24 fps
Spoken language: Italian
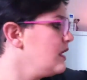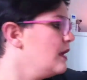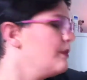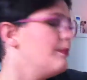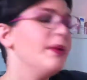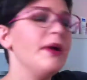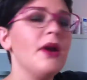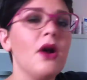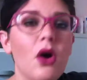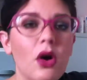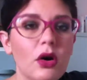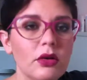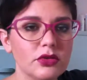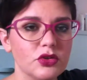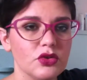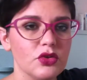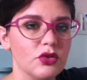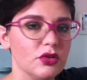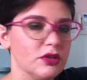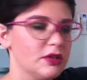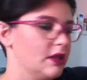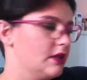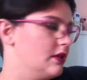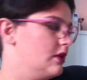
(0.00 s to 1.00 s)
Però
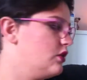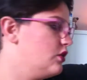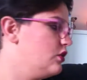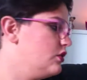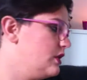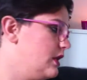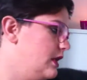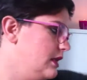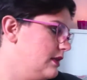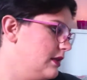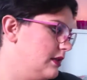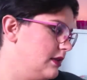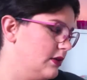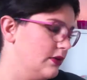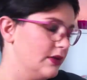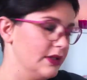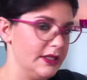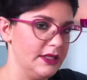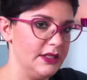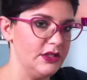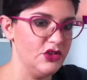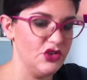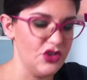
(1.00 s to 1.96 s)
sono stata contenta di questi